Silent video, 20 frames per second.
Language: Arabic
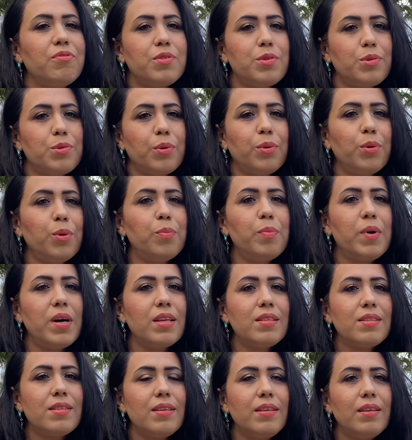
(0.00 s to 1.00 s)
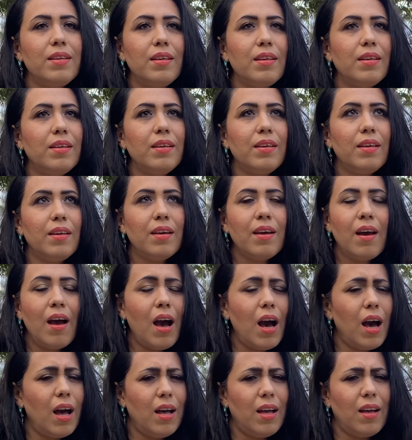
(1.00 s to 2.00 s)
الصعوبات اللي هي
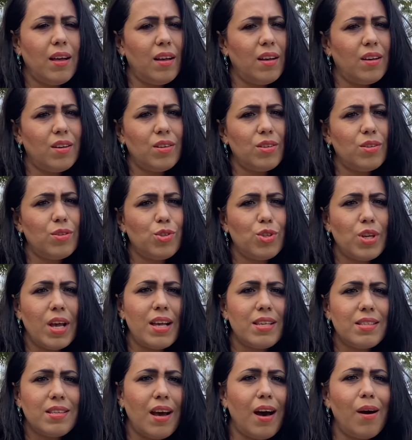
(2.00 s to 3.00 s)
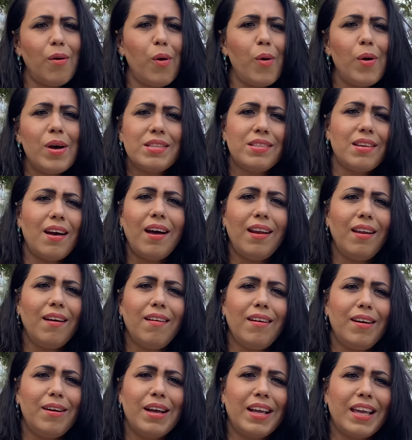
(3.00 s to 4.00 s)
شاسعة وواسعة على
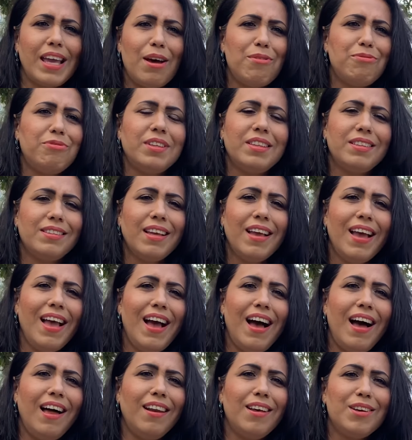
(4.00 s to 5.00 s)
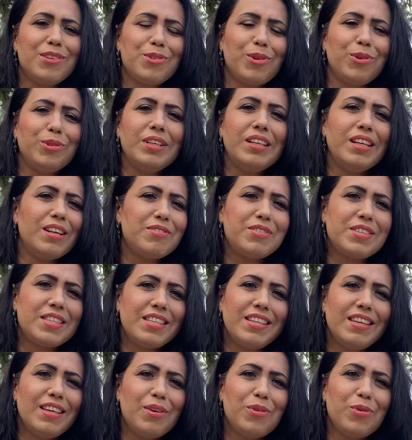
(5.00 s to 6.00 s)
كافة الأصعد
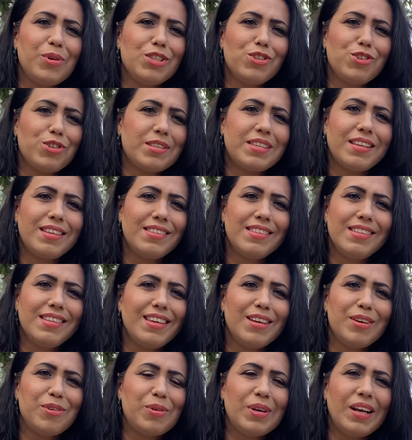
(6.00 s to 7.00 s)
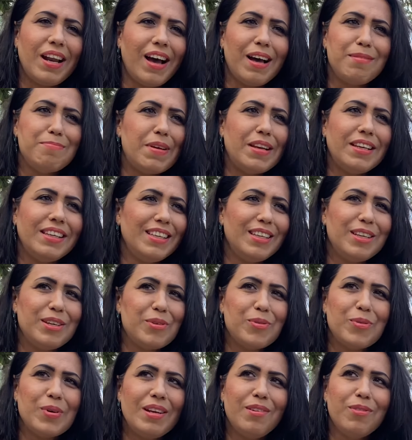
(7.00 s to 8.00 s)
النفسية والجسدية
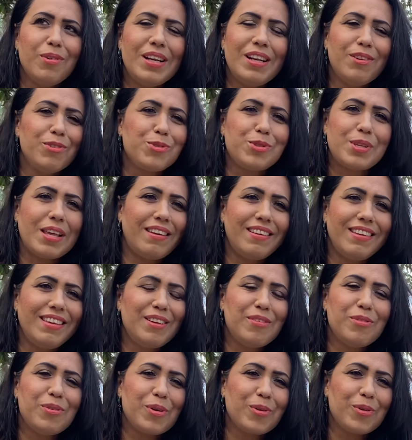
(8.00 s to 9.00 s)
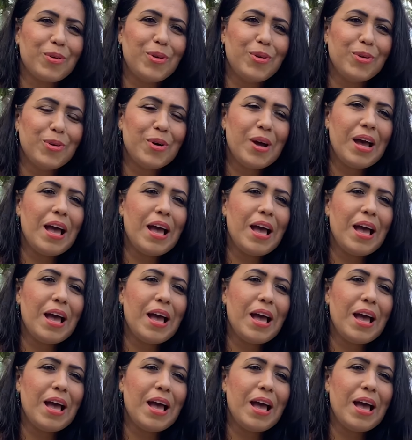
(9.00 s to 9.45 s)
والعملية والأسرية وكله